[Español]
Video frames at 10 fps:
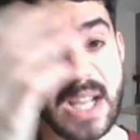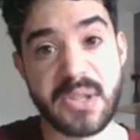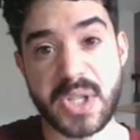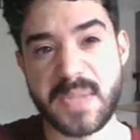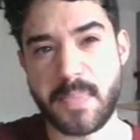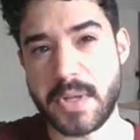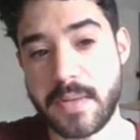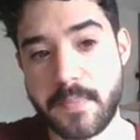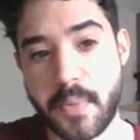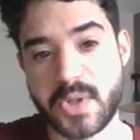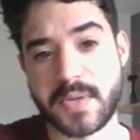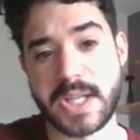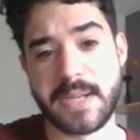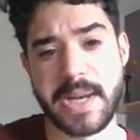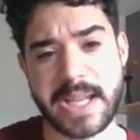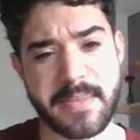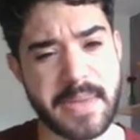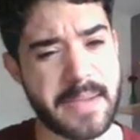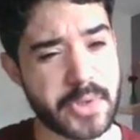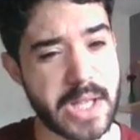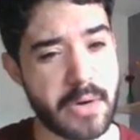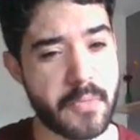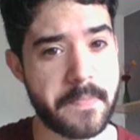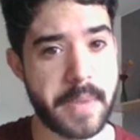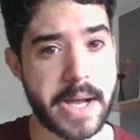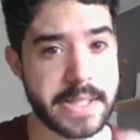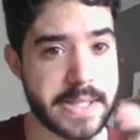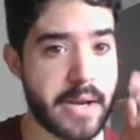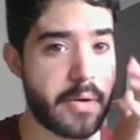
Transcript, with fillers: entonces pues posible que veamos algún parche,